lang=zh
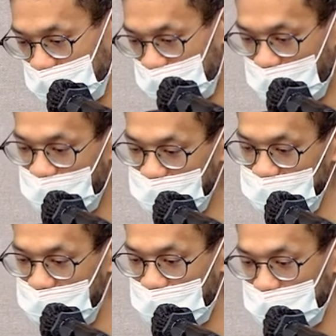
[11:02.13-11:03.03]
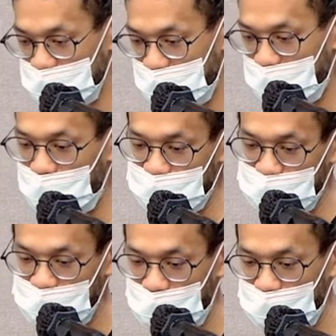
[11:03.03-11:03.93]
大部分是一样，但是 Layout
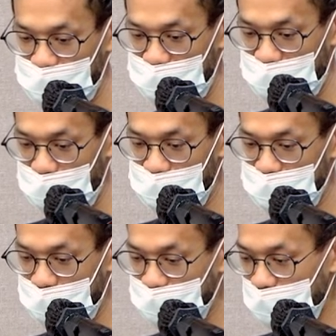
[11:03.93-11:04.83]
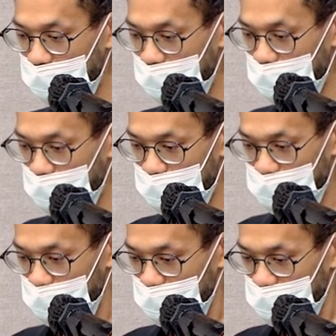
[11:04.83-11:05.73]
是稍微有点改变这样。
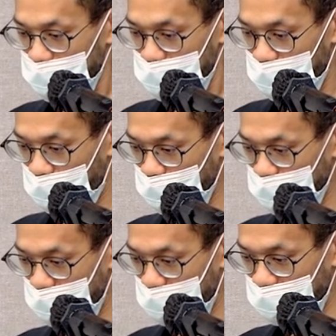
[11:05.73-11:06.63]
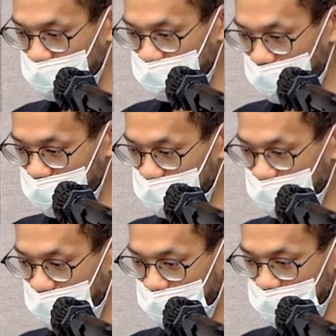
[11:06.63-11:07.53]
好，那大概让
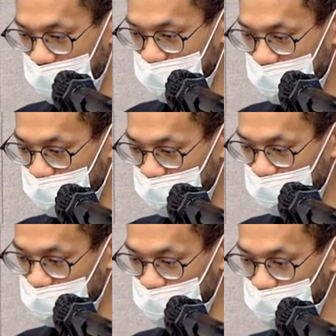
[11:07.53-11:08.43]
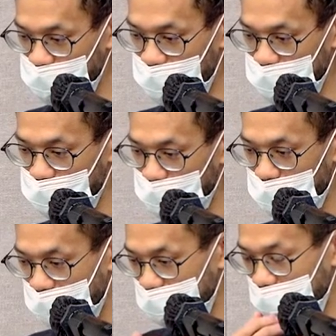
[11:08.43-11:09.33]
大家看一下，就是实做出来成果
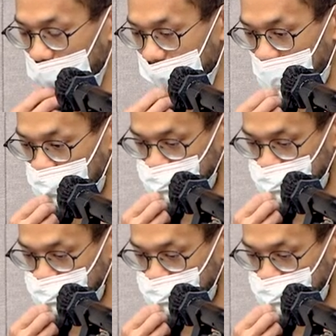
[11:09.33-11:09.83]
大概是长这样。